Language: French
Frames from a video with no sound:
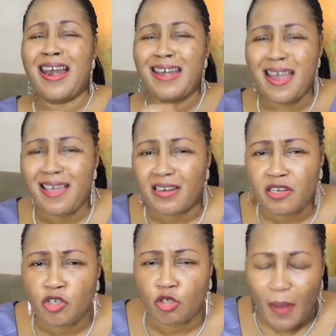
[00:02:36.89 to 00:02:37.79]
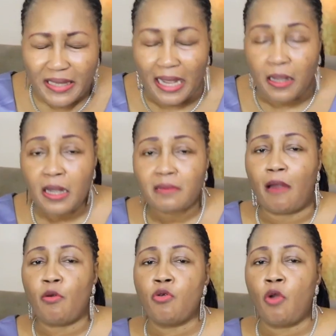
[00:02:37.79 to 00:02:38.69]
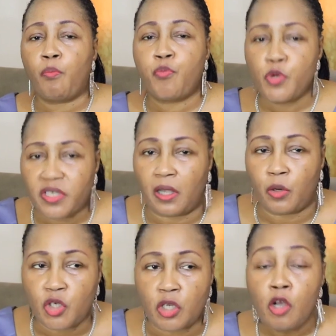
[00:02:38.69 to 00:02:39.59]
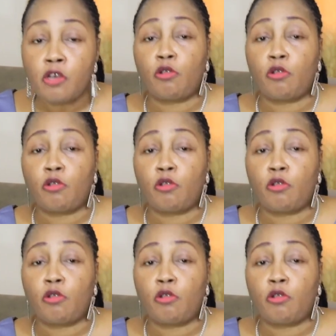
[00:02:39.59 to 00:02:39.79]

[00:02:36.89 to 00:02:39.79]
anéanti ce matin, dans le nom puissant de Jésus.